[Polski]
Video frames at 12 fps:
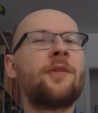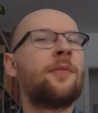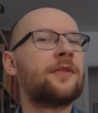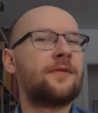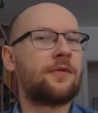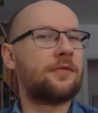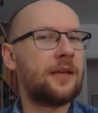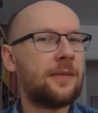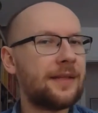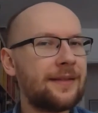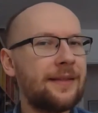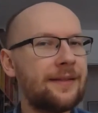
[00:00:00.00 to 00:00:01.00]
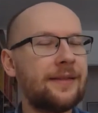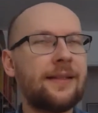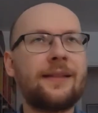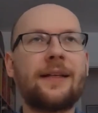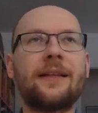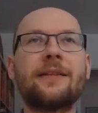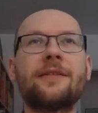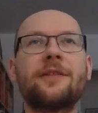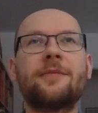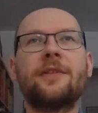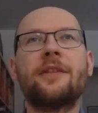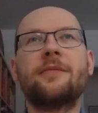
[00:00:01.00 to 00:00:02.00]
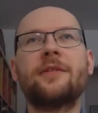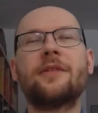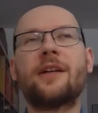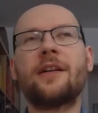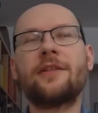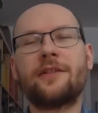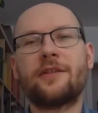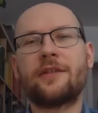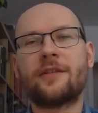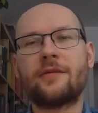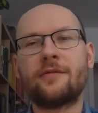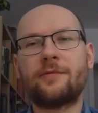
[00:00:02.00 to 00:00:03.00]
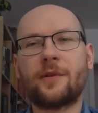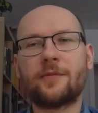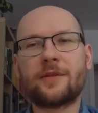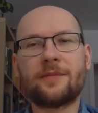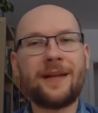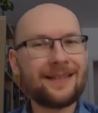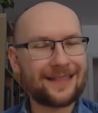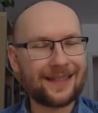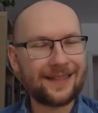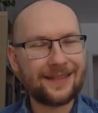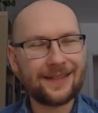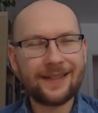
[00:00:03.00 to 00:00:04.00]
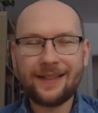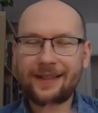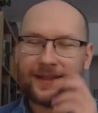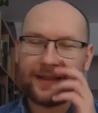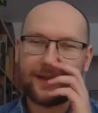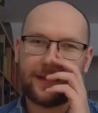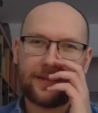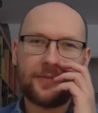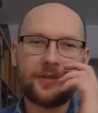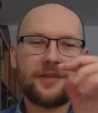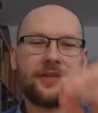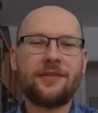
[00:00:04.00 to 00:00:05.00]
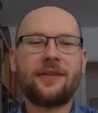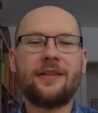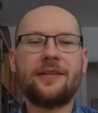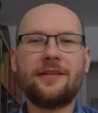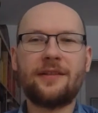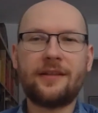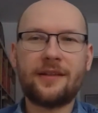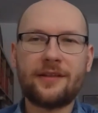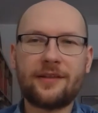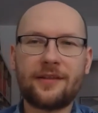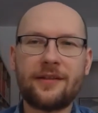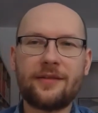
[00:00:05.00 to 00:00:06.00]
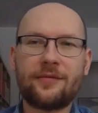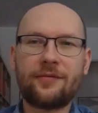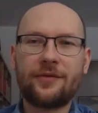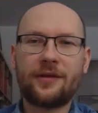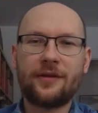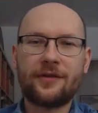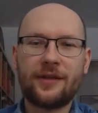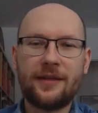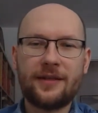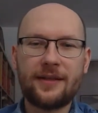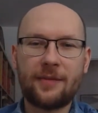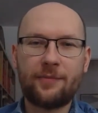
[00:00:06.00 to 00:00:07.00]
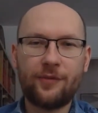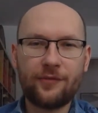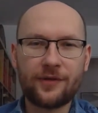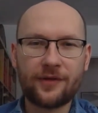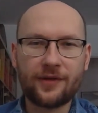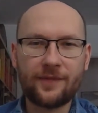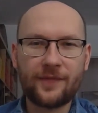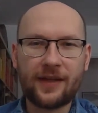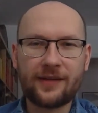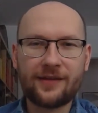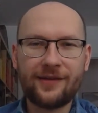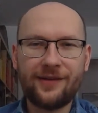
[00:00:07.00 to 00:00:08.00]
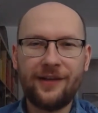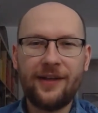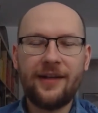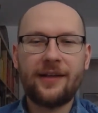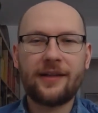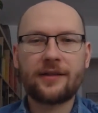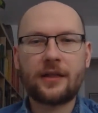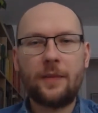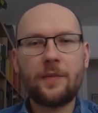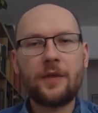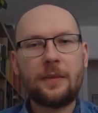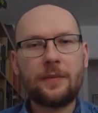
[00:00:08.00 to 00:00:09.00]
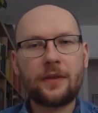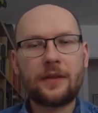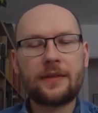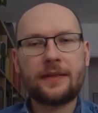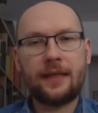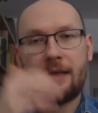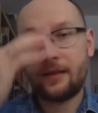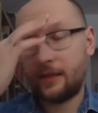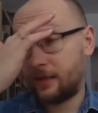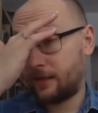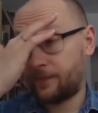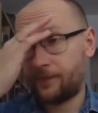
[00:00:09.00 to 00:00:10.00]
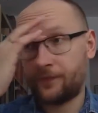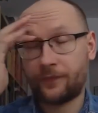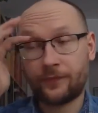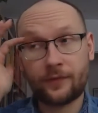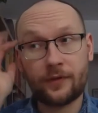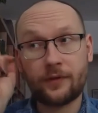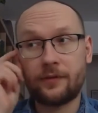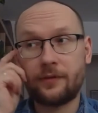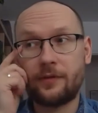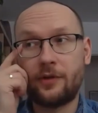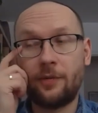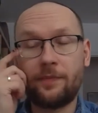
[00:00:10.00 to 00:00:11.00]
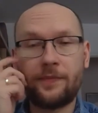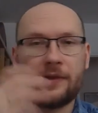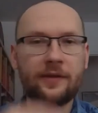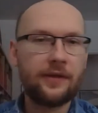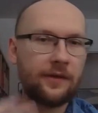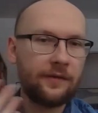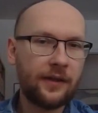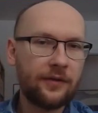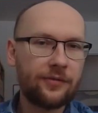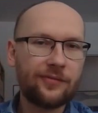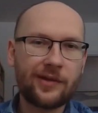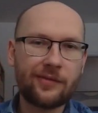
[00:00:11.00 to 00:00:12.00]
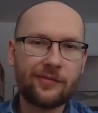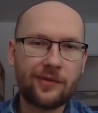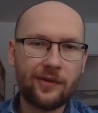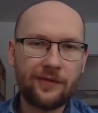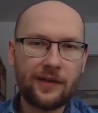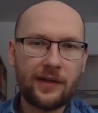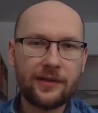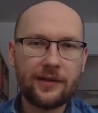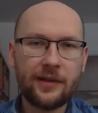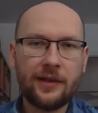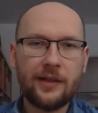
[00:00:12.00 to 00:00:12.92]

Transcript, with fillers: pomysł w ogóle ma sens i tak dalej. Tylko, że potem, gdy okaże się, że ów pomysł ma sens, e, może się okazać, że też jest już troszkę za późno na to, żeby potencjalnie mm, dopilnować, uregulować